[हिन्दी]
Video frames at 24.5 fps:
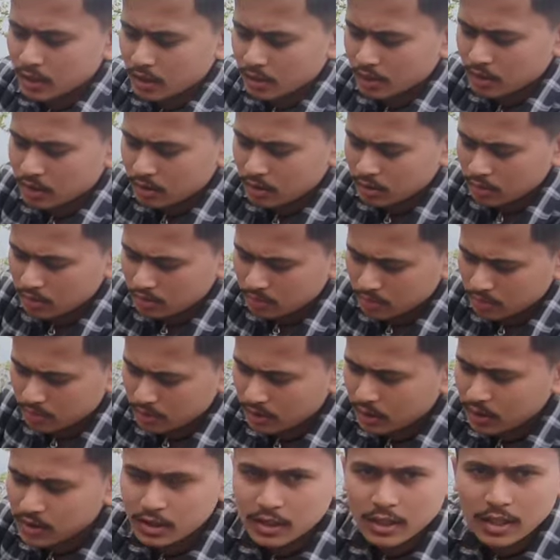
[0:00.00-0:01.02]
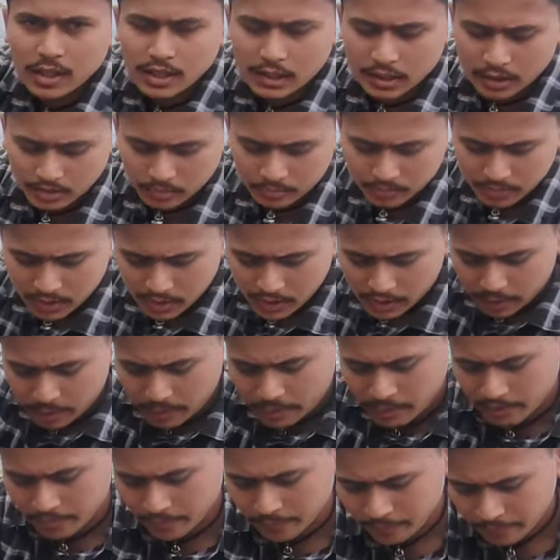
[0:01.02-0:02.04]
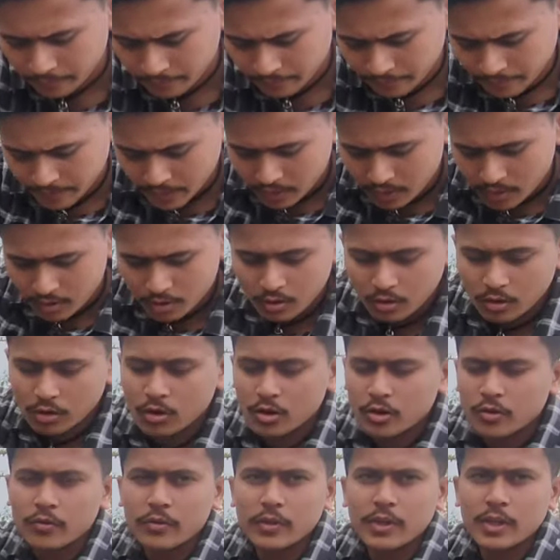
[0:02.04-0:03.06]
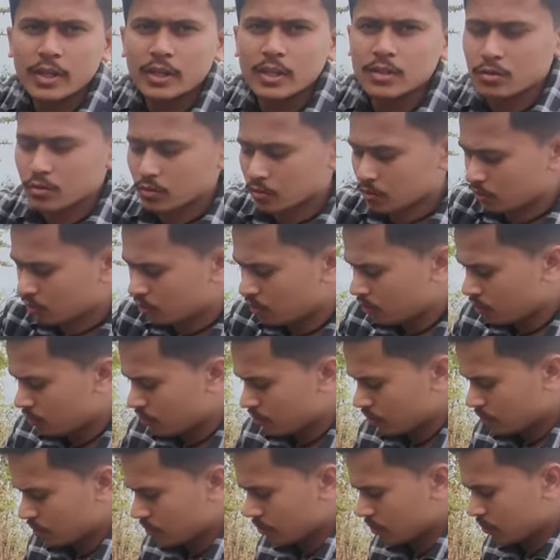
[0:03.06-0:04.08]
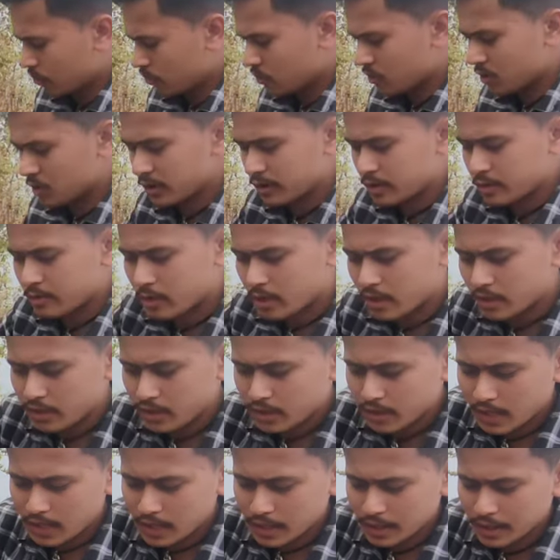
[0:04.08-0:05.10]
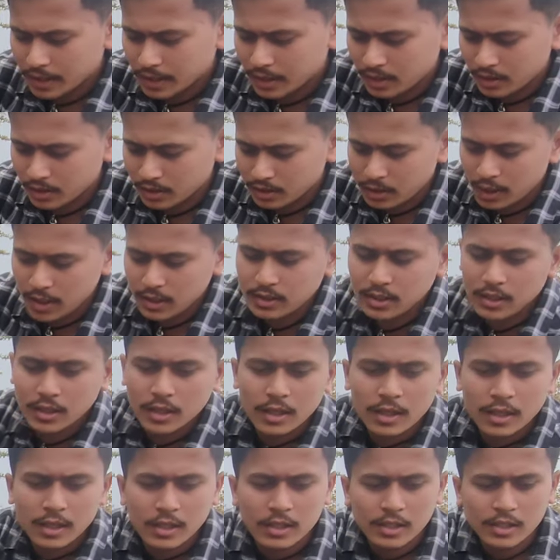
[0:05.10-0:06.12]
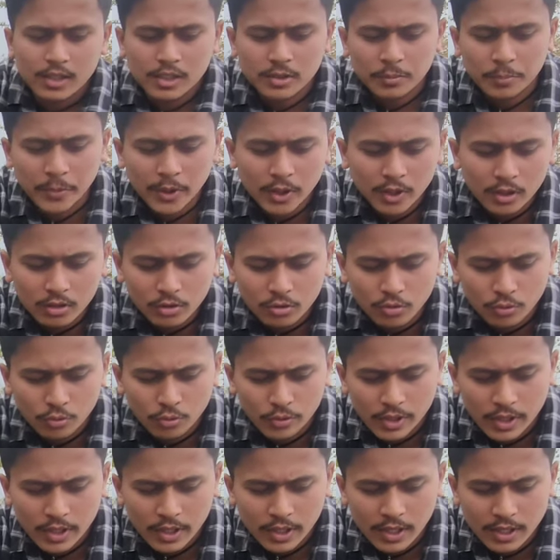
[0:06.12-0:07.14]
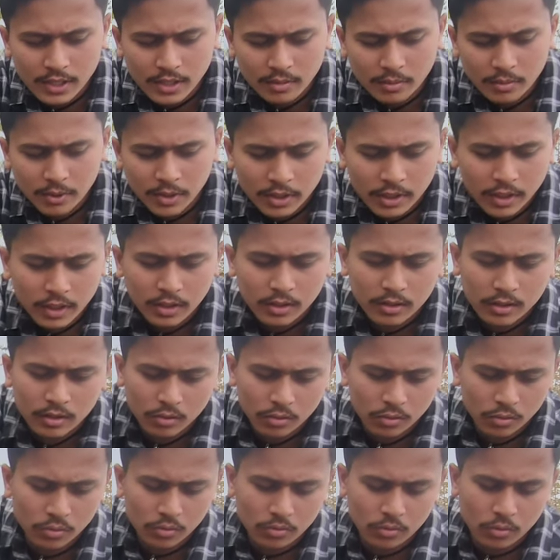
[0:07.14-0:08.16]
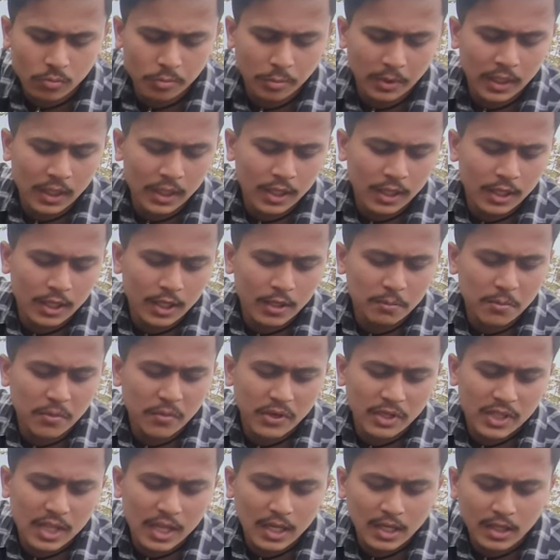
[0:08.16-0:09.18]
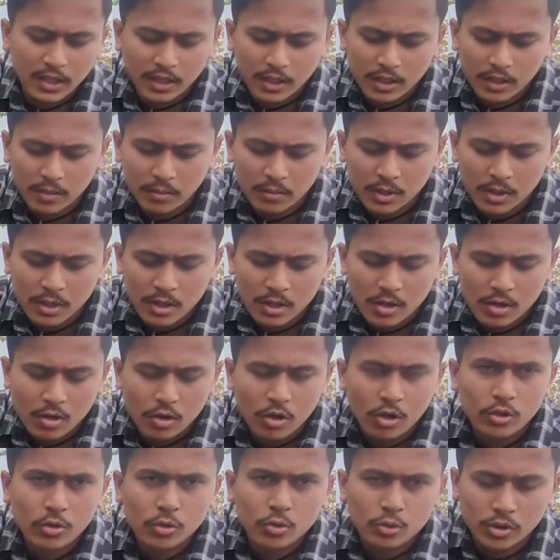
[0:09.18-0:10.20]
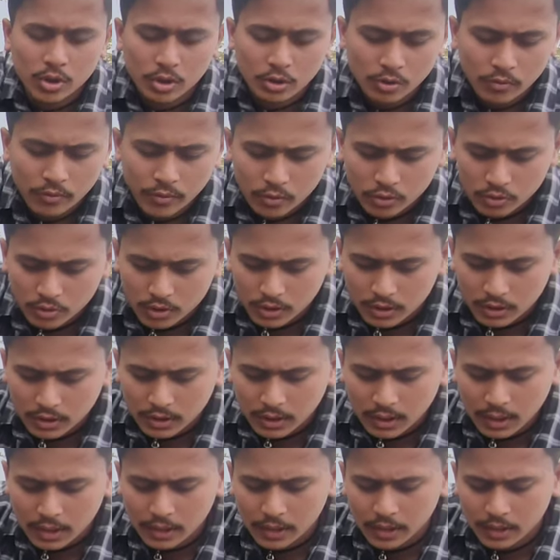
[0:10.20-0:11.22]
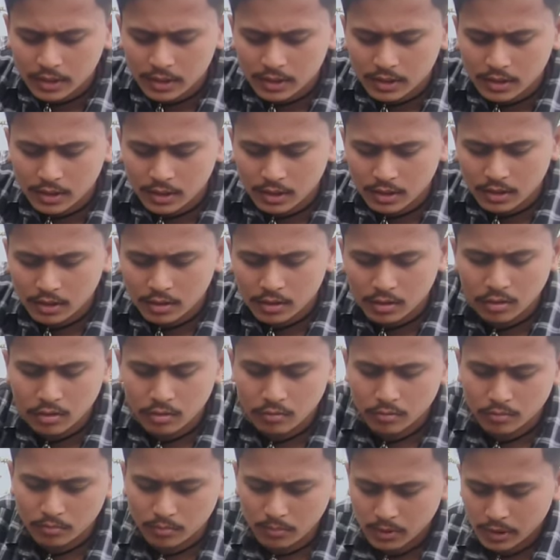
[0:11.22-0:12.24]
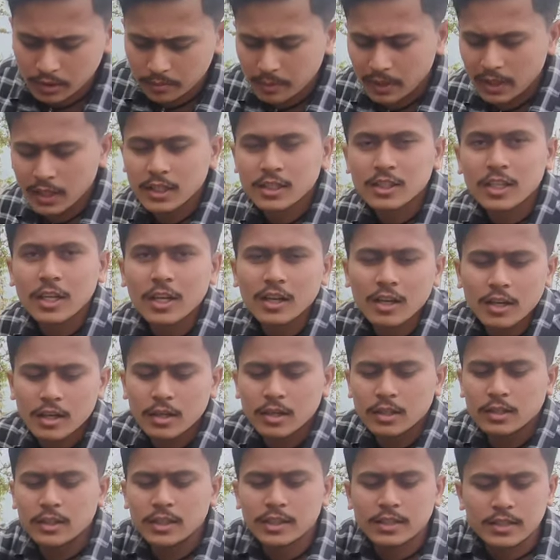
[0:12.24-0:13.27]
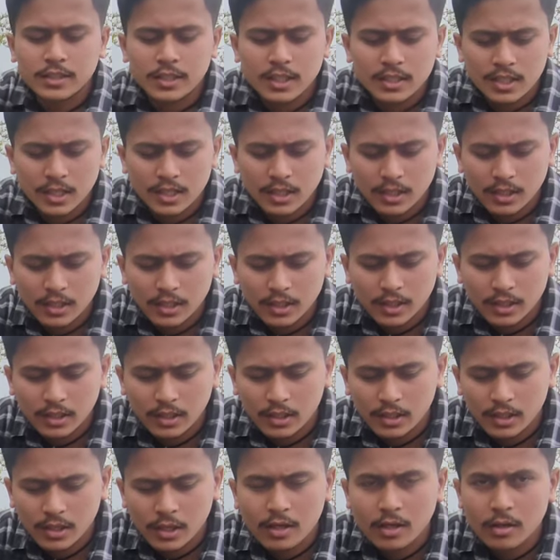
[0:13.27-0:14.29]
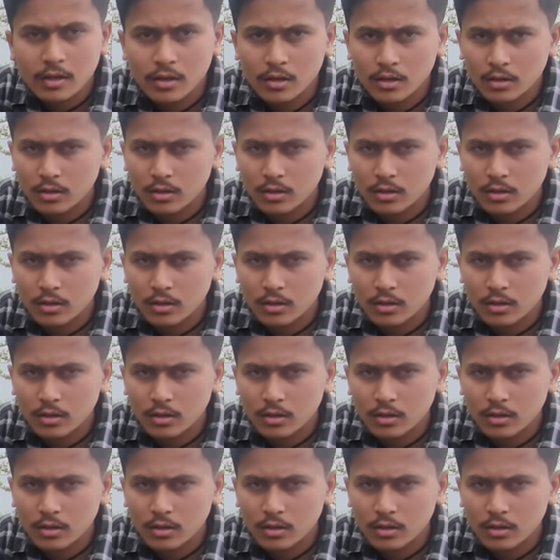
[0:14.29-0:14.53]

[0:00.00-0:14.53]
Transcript: ढक्कन ऐसे निकालेंगे हम साइड में और फिर इसको इसके अंदर डालेंगे एक इसमें दो ये खांचे बने हैं तो इसको पहले एक में फंसा लेंगे हम और दूसरे को फिर उसके अंदर डालेंगे जैसे पहले इसका ये ये चेक कर लेना कि ये